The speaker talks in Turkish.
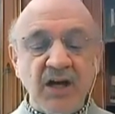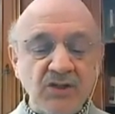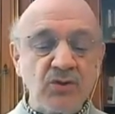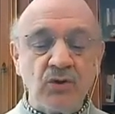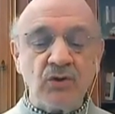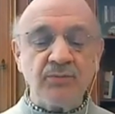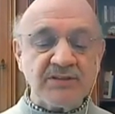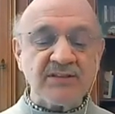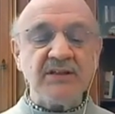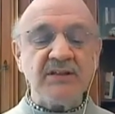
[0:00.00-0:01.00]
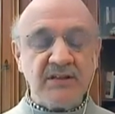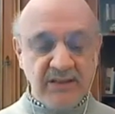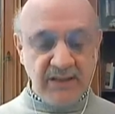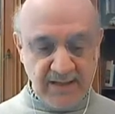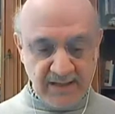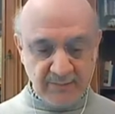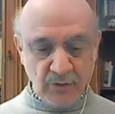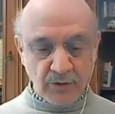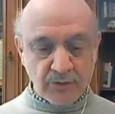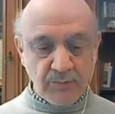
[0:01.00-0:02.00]
aşı olması
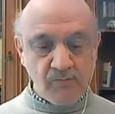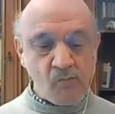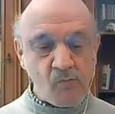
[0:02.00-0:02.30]
gerekmiyor.